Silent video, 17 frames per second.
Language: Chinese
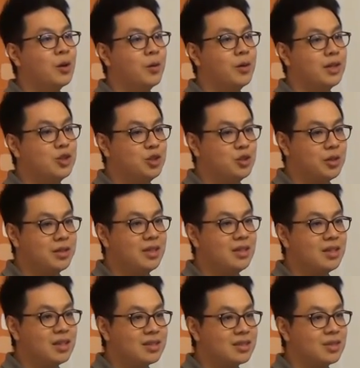会决
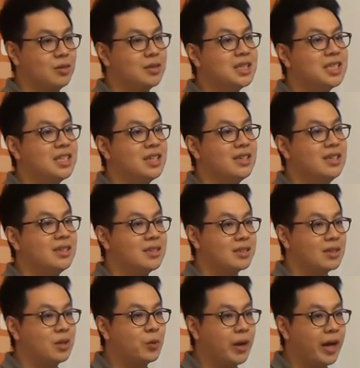定你之后的潜意
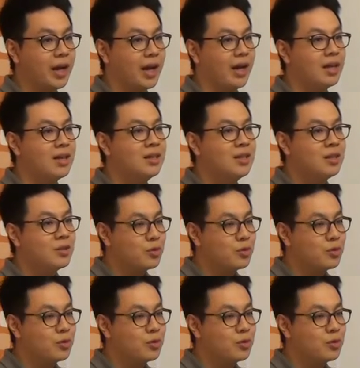识跟未来。